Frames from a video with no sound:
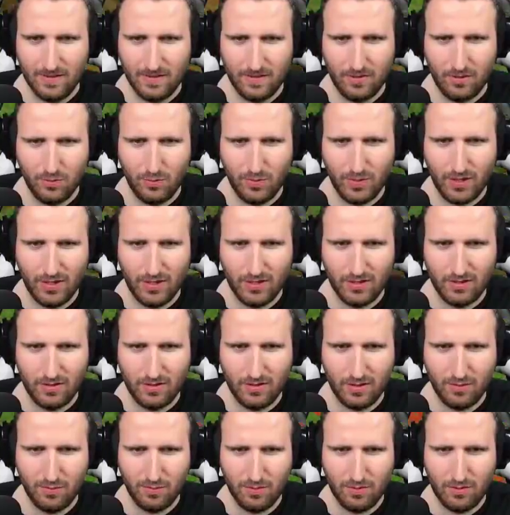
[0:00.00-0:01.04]
Dobra,
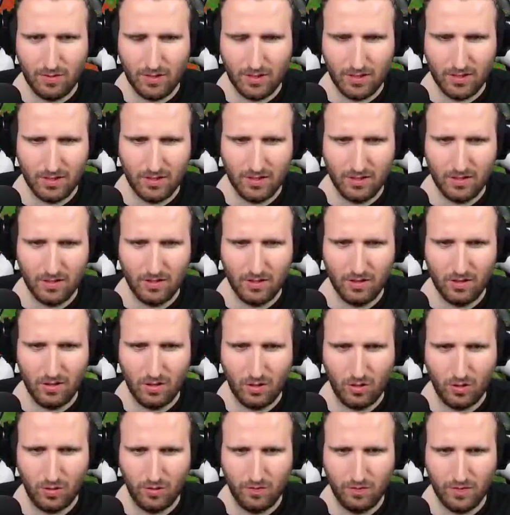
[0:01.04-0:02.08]
to jakby tutaj...
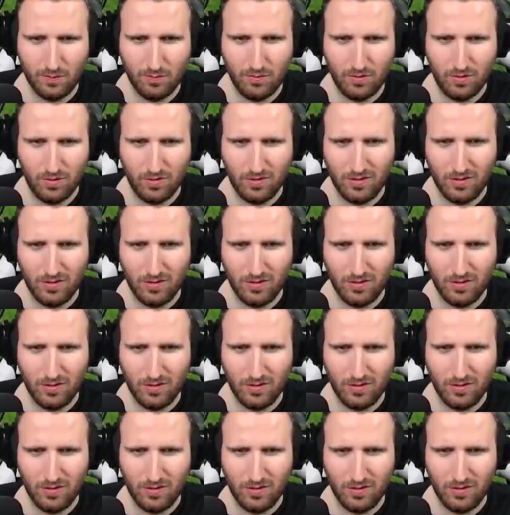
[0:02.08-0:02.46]
O, wiem co.